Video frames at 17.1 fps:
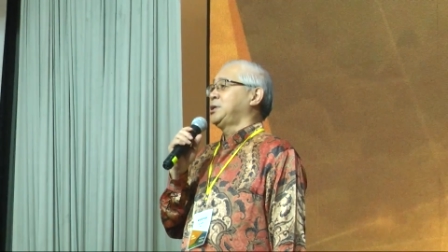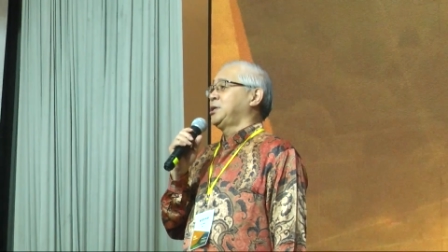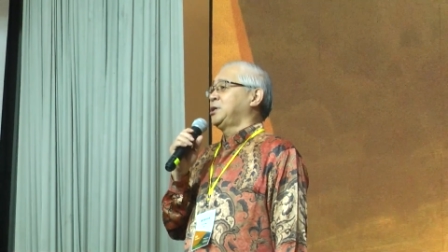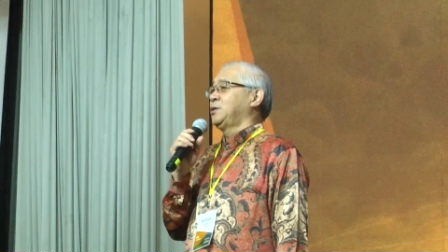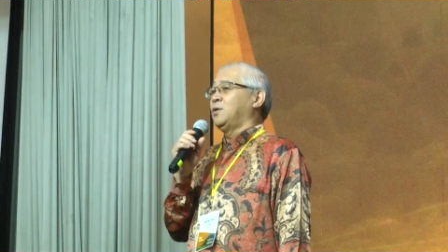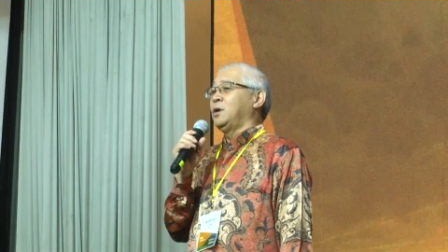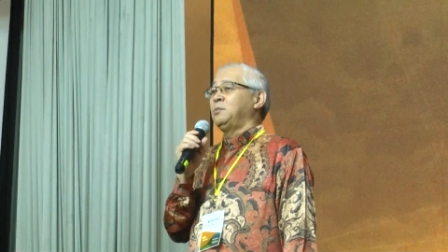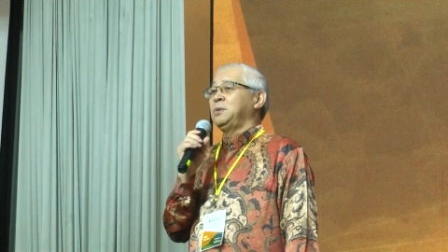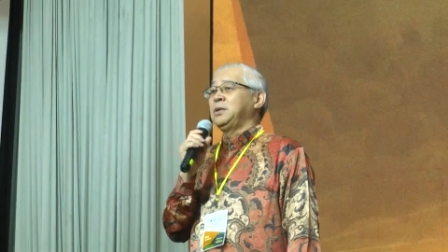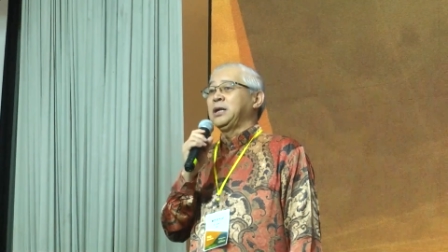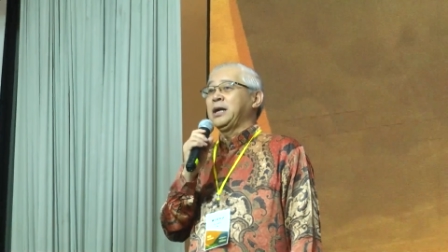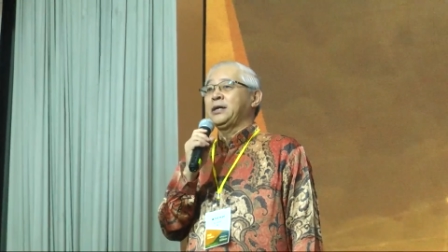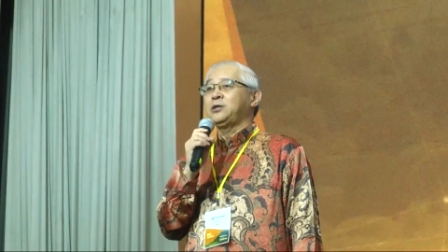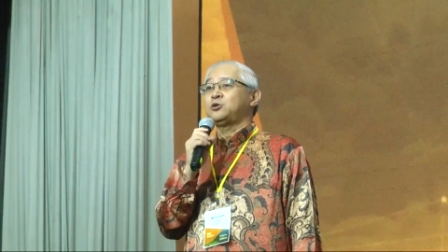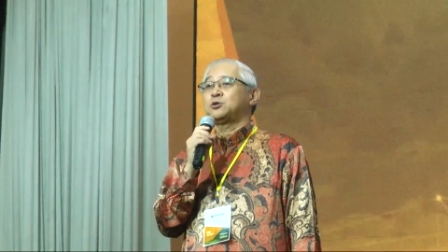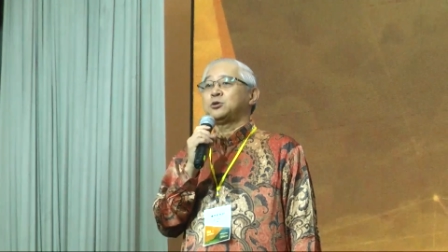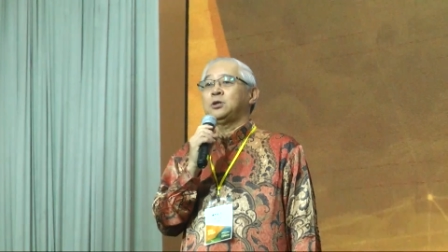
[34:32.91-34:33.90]
我们来
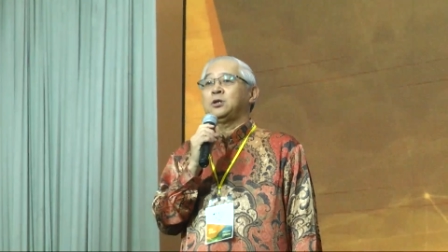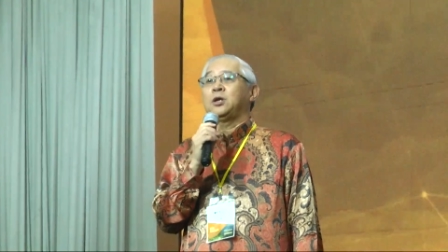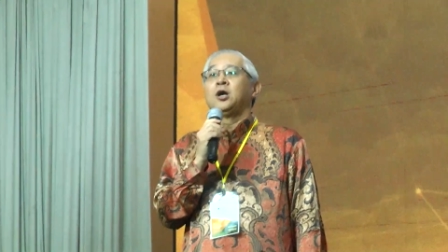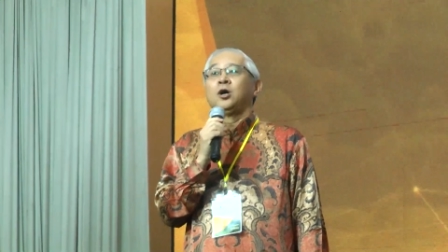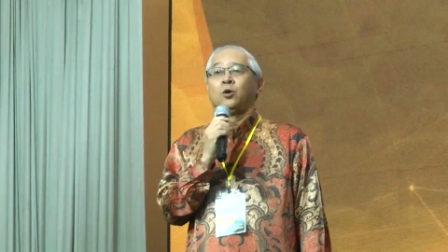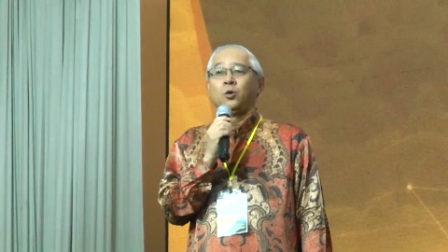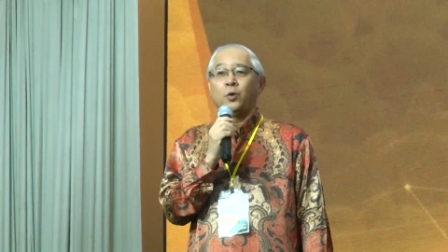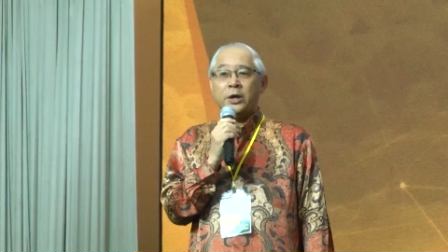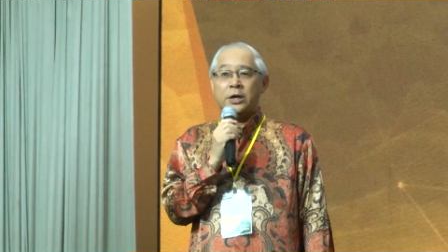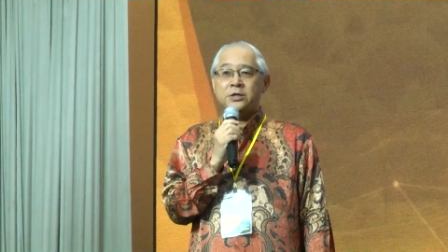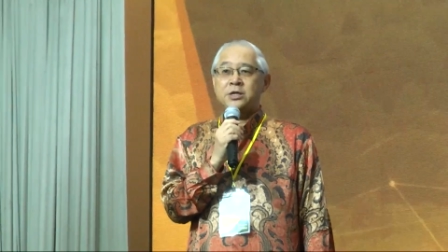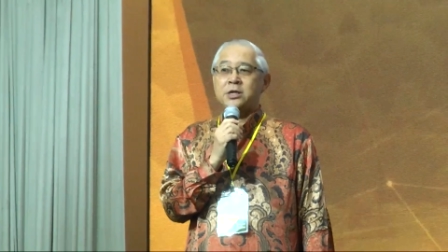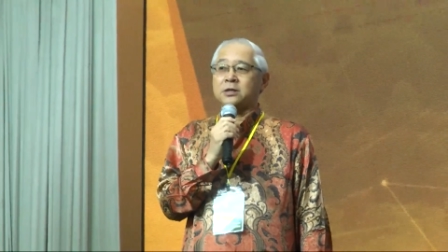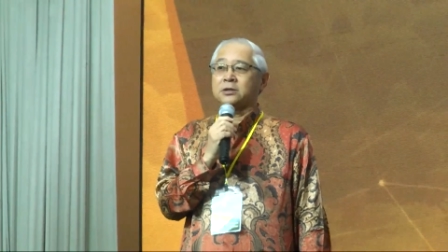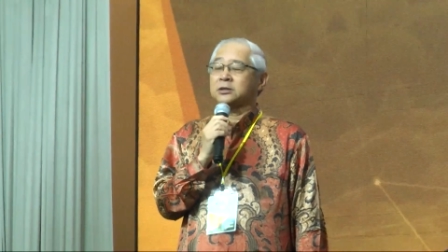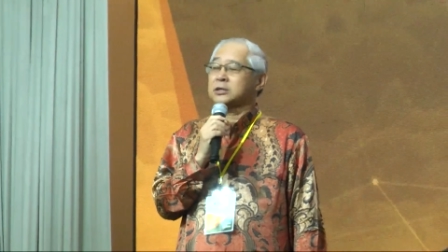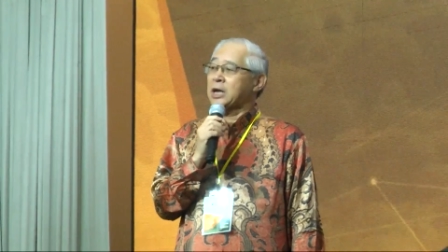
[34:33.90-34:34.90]
去回
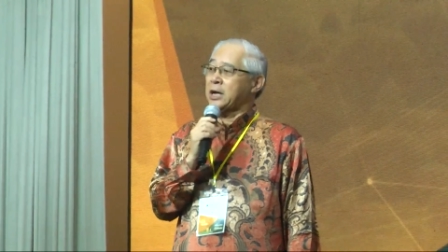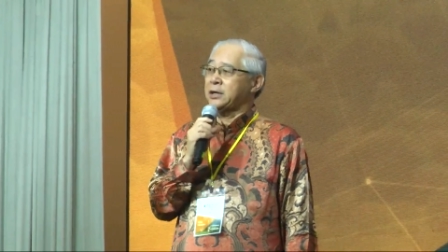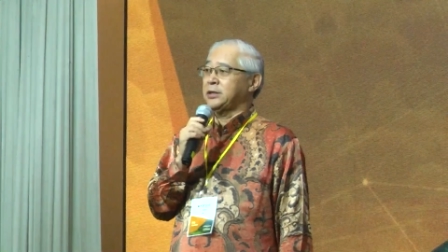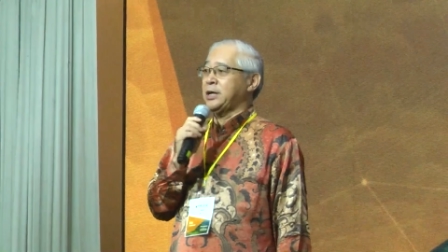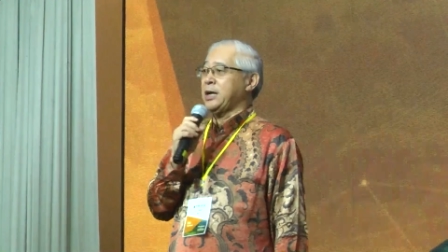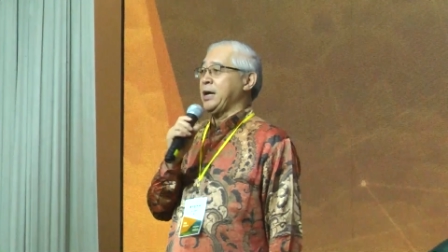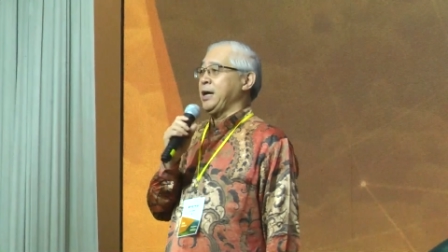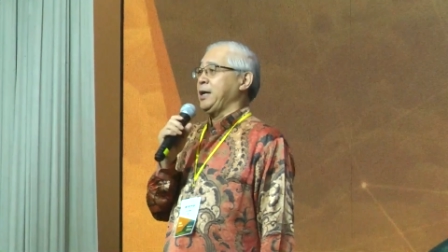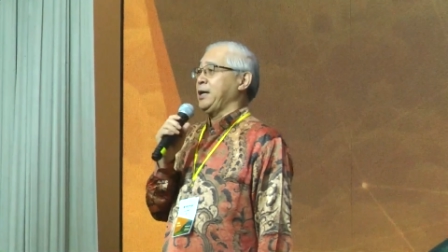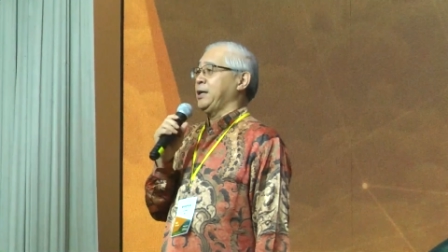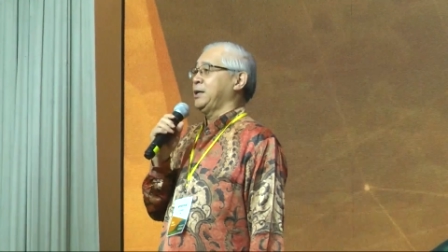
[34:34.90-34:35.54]
应他的爱，